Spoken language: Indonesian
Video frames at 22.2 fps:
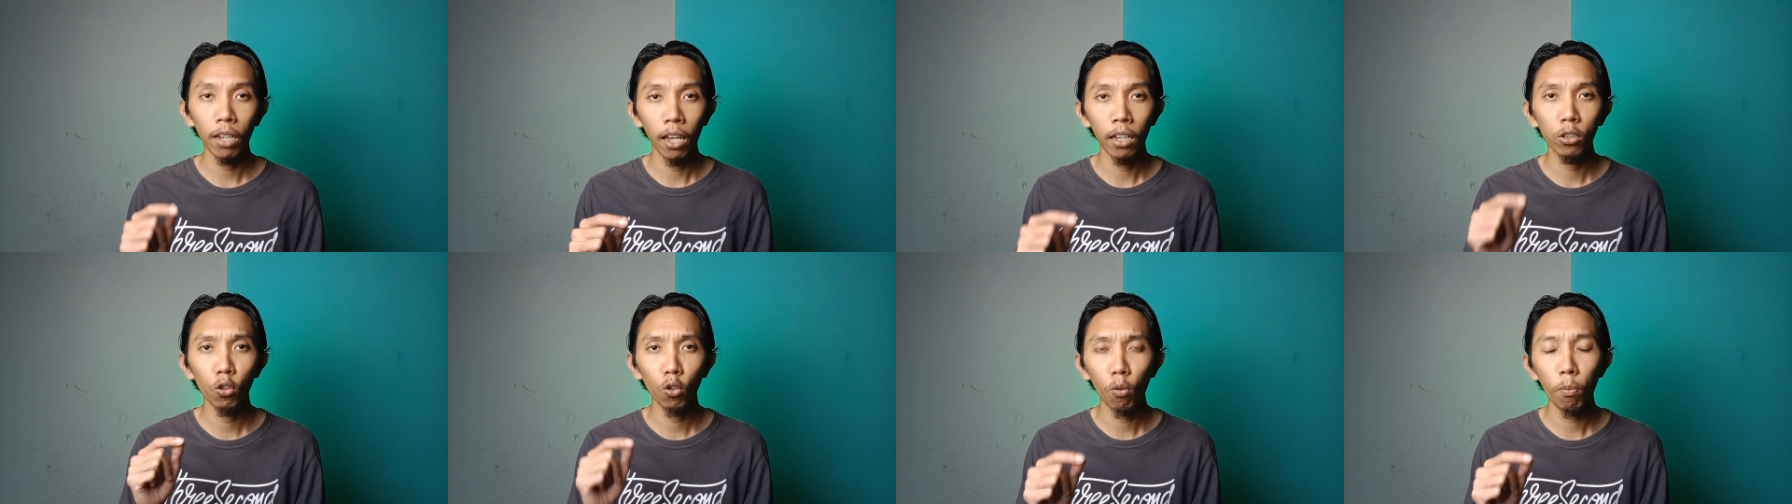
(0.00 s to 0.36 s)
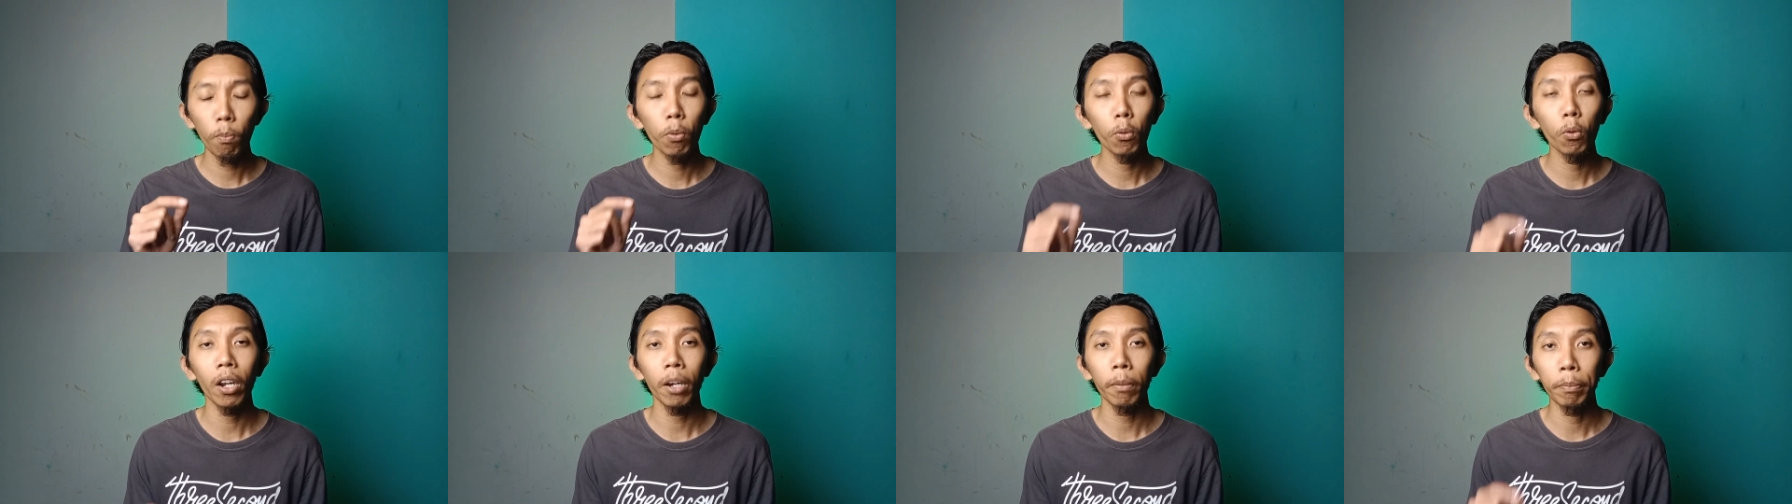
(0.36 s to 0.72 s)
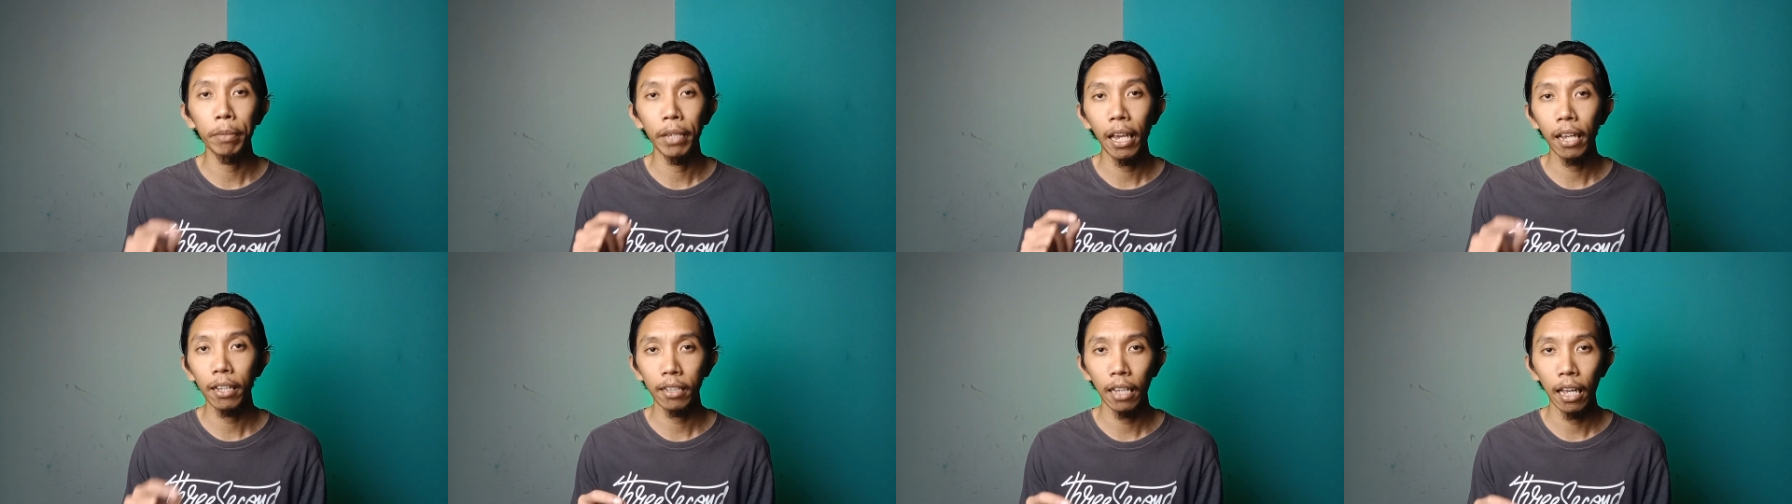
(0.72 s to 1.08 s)
cukup luar
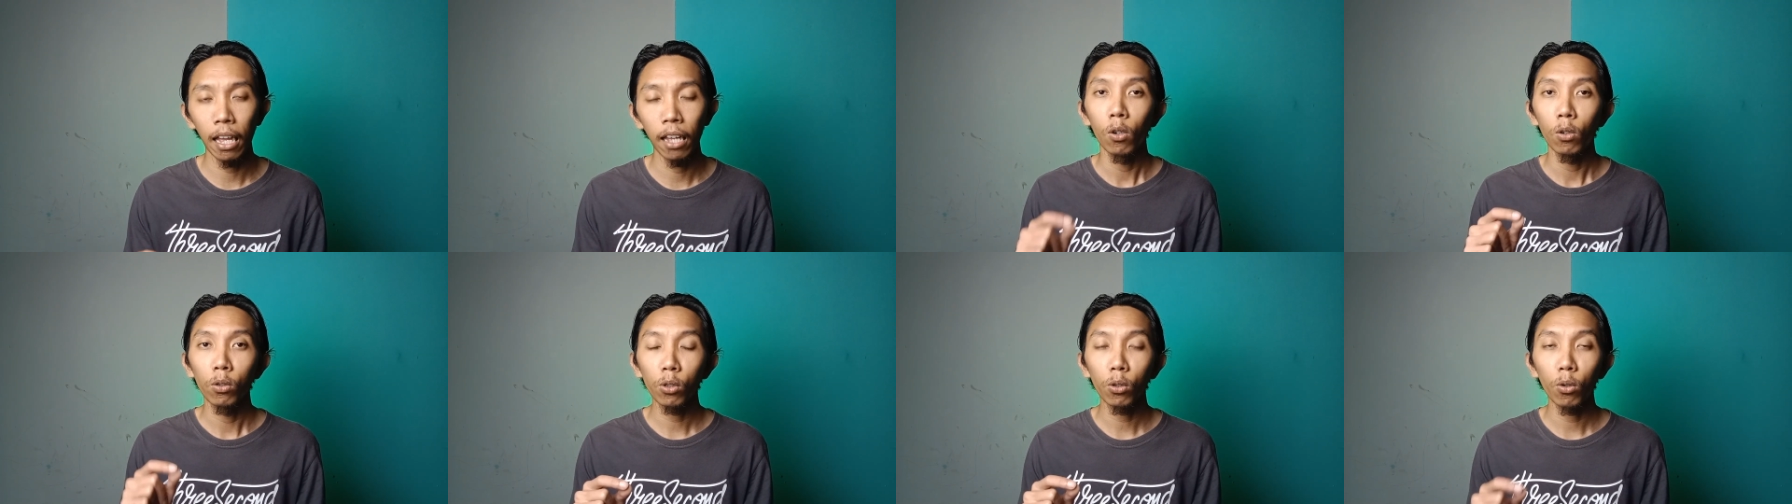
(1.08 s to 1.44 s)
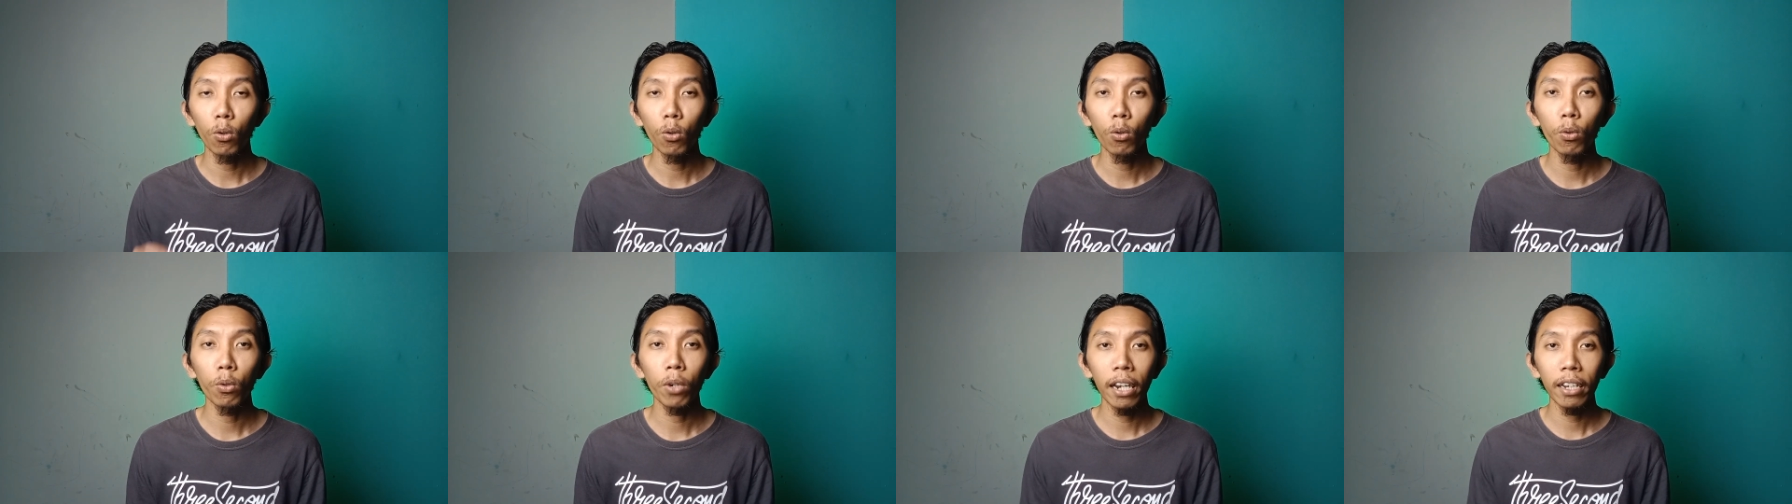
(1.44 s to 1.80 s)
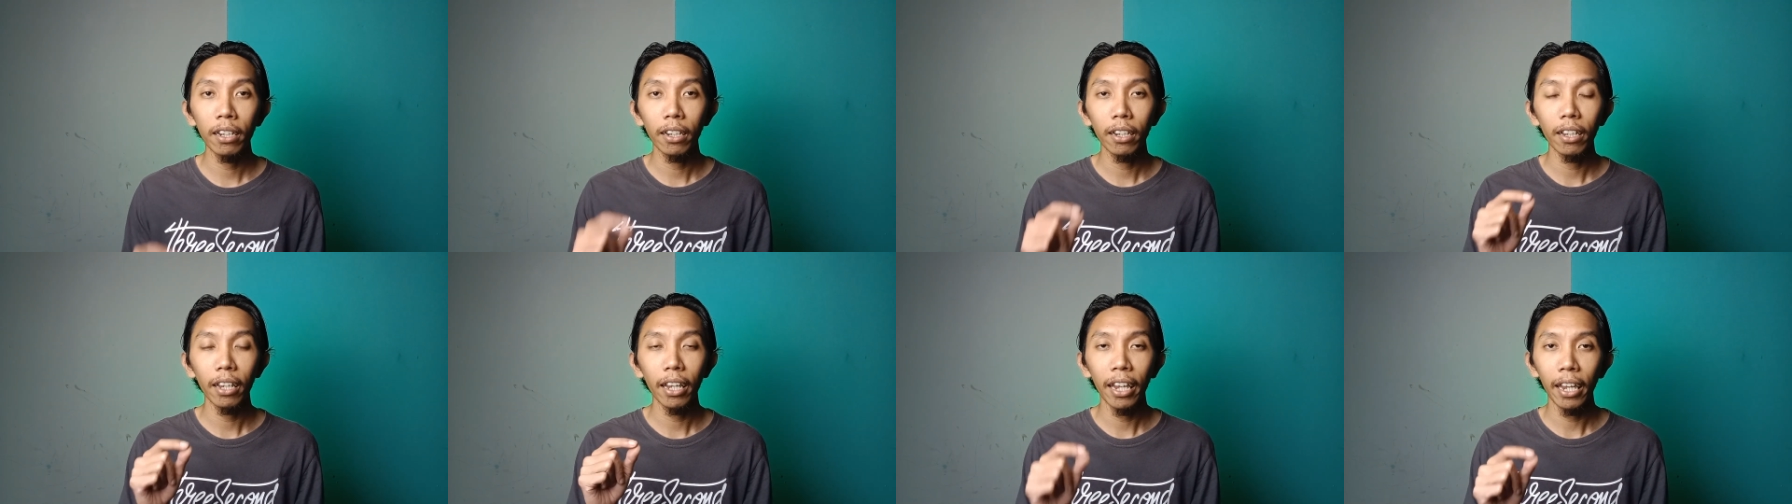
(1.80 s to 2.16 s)
biasa untuk ukuran
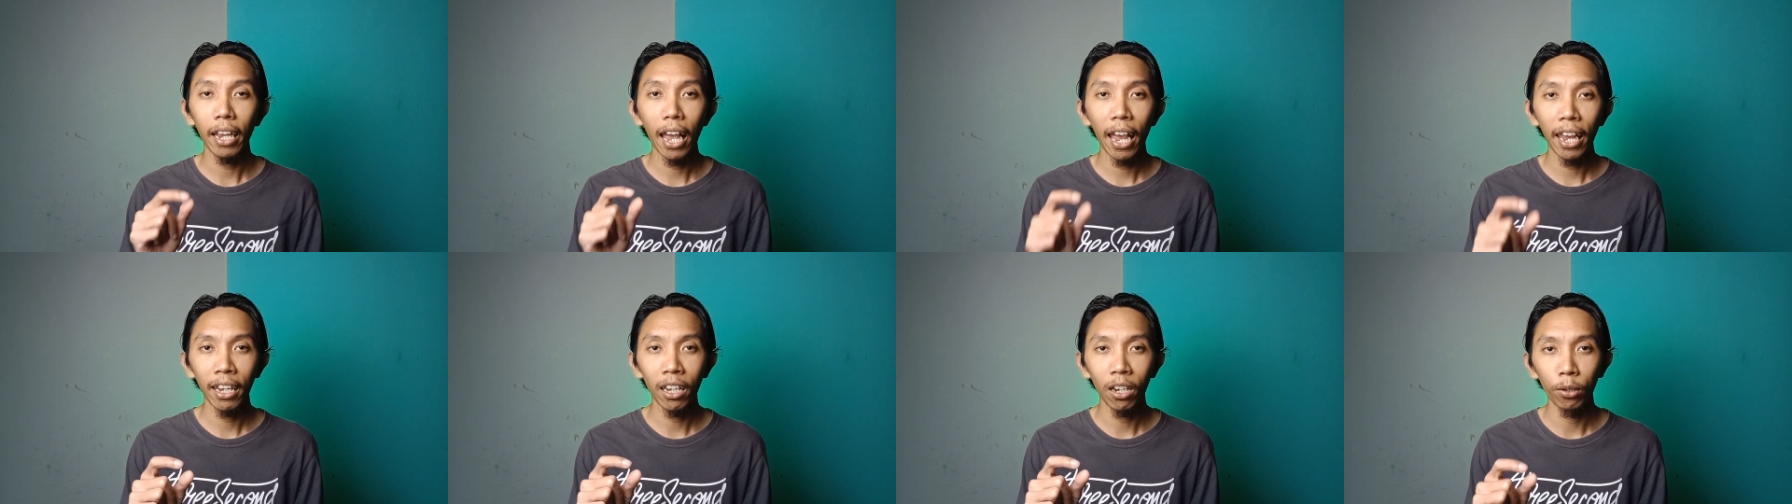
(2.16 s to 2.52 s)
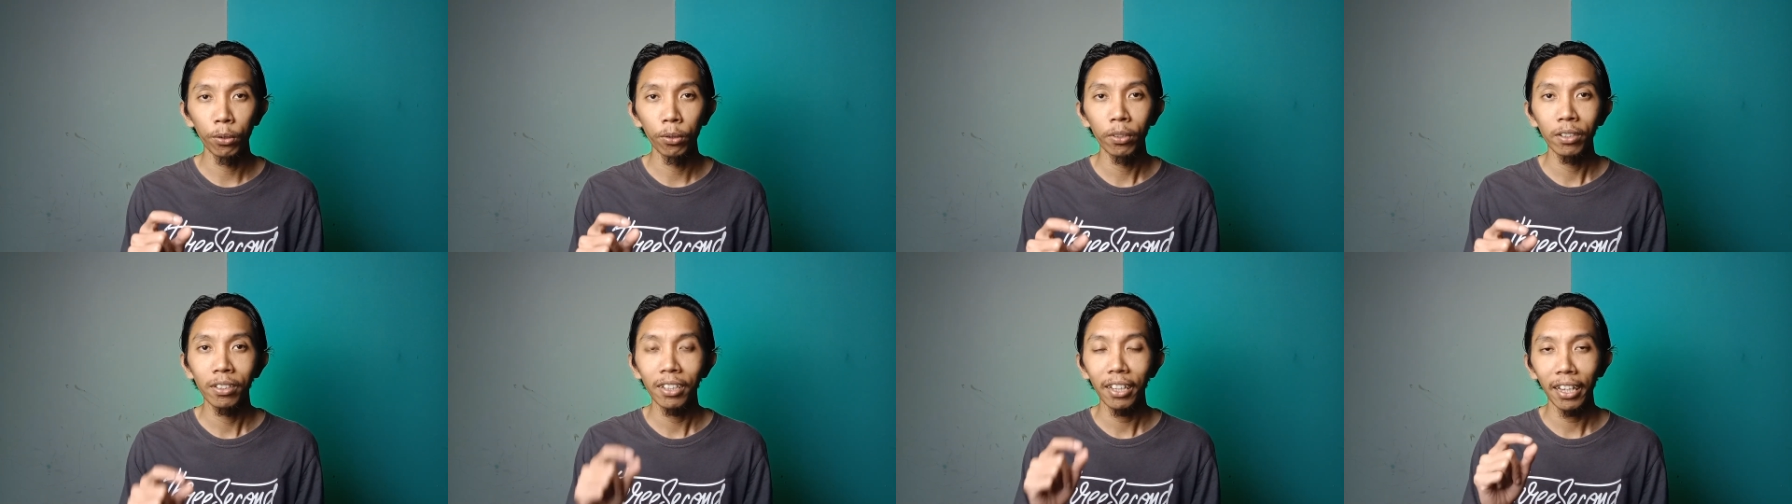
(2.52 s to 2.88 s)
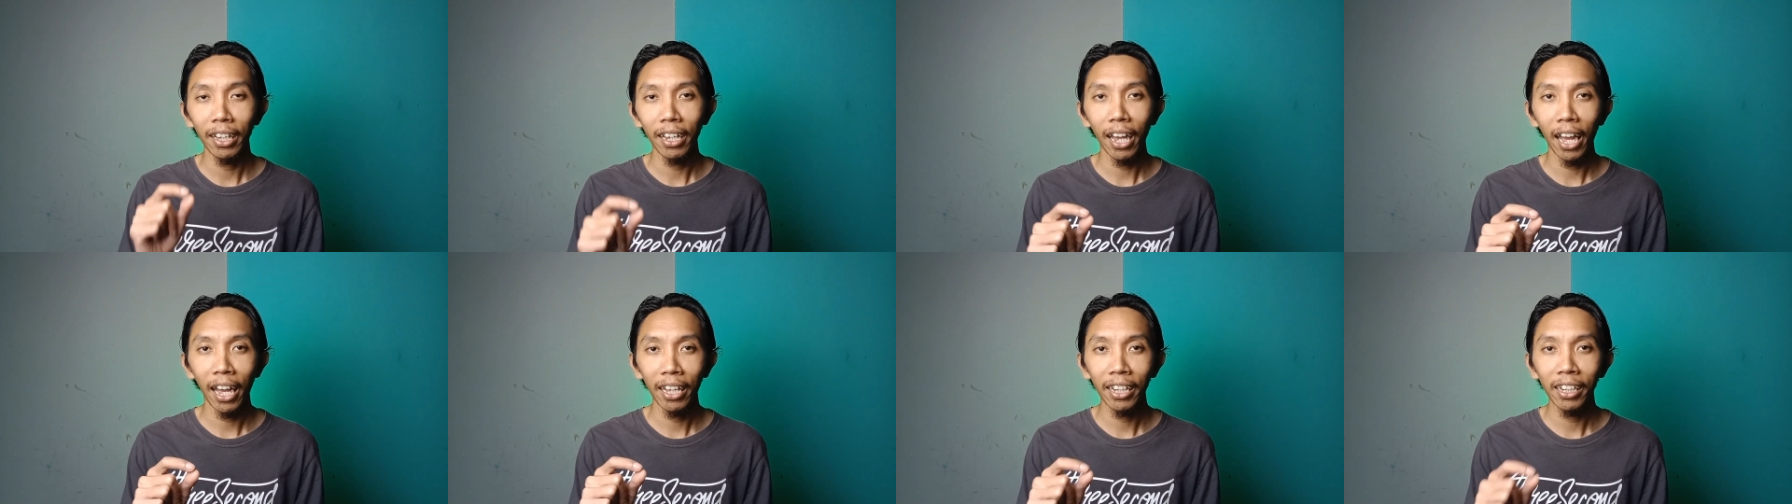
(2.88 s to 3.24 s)
AI loh
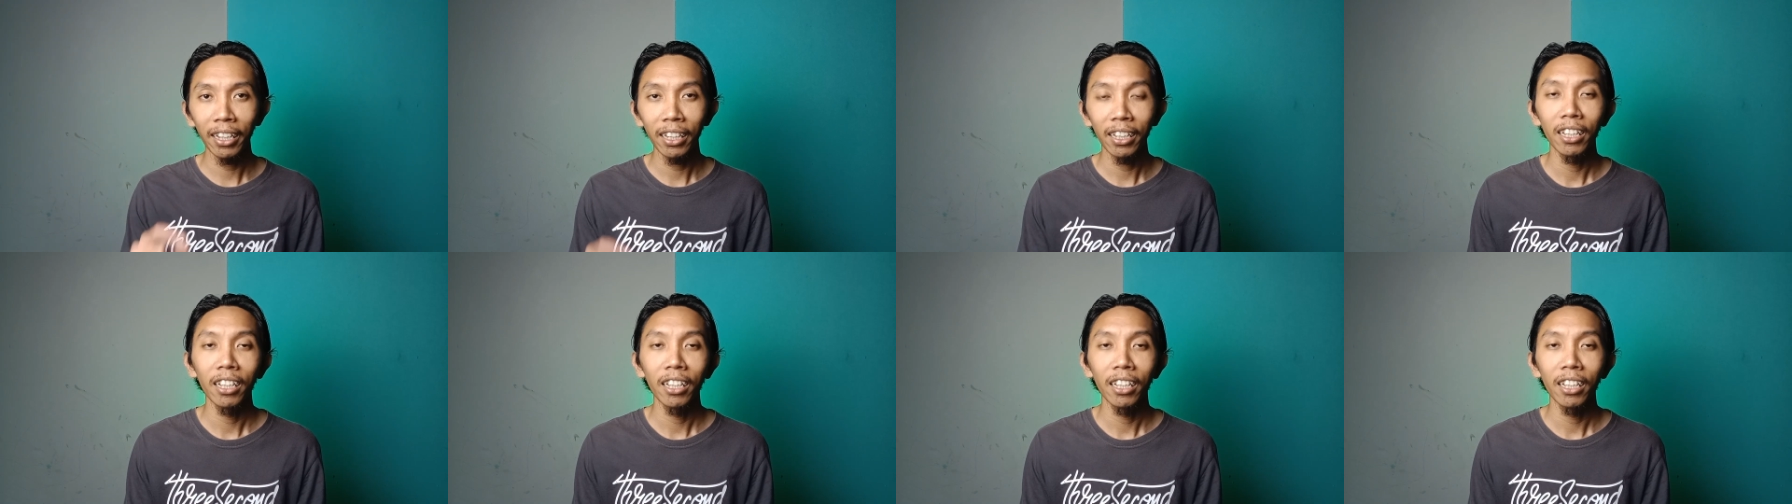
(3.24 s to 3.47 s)
AI